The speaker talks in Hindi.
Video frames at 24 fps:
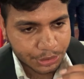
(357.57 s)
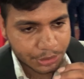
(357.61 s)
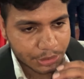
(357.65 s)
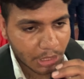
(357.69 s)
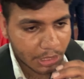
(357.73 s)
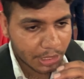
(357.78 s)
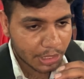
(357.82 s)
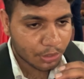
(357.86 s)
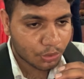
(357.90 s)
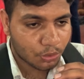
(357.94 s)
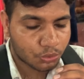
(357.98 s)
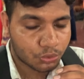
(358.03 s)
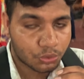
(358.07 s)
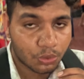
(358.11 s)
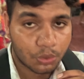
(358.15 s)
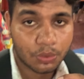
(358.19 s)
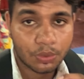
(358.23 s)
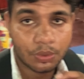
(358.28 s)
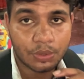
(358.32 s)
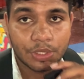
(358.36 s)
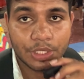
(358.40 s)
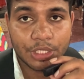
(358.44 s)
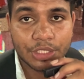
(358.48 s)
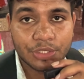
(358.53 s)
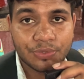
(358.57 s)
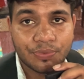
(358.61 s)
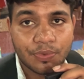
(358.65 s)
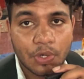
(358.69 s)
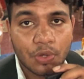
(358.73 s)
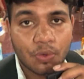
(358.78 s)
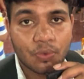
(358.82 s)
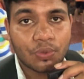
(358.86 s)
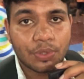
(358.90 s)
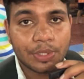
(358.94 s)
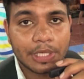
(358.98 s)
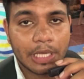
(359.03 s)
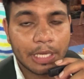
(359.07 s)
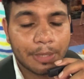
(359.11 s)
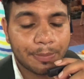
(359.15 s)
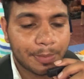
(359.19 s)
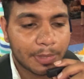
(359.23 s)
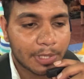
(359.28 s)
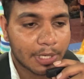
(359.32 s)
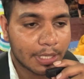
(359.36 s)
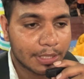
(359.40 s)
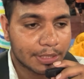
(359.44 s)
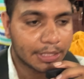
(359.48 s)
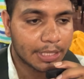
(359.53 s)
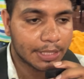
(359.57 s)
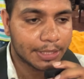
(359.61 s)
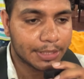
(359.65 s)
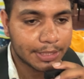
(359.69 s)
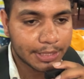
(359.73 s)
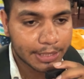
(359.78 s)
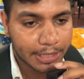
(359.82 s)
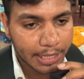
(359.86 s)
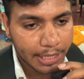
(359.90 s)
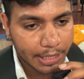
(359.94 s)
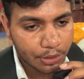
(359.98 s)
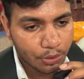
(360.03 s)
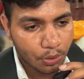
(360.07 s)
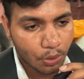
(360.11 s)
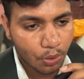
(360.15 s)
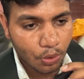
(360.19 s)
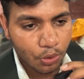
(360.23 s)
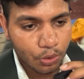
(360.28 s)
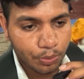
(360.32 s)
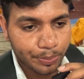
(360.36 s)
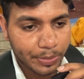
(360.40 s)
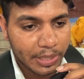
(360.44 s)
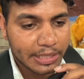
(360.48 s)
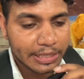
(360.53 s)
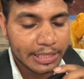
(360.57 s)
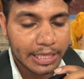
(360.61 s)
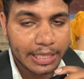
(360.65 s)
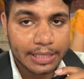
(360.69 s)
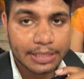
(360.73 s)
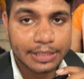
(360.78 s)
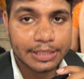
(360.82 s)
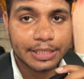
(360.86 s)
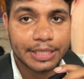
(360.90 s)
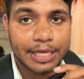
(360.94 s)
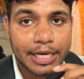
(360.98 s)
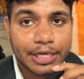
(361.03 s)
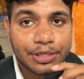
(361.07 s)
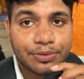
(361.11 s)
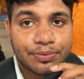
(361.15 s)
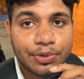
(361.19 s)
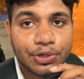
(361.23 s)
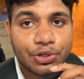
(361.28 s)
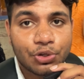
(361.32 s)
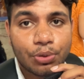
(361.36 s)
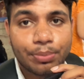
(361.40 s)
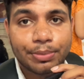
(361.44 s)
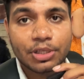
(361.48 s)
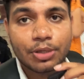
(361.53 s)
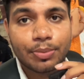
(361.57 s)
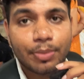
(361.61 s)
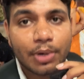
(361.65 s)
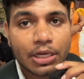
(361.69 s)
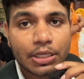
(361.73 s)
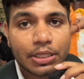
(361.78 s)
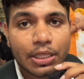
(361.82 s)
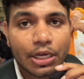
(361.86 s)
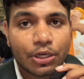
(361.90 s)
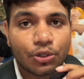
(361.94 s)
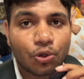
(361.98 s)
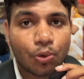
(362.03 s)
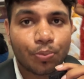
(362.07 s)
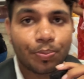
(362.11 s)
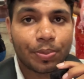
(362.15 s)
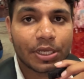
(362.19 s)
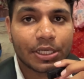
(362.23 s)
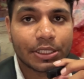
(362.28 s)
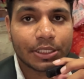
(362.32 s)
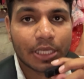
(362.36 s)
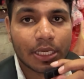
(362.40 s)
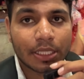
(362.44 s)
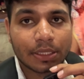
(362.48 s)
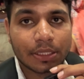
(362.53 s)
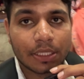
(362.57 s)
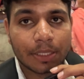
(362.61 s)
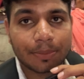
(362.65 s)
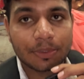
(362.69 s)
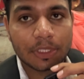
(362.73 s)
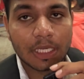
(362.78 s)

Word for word: चलिए दोस्तों इस व्लॉग को यहीं पर करते हैं दी एंड और मिलते हैं किसी नेक्स्ट वीडियो में धमाकेदार टॉपिक के साथ तब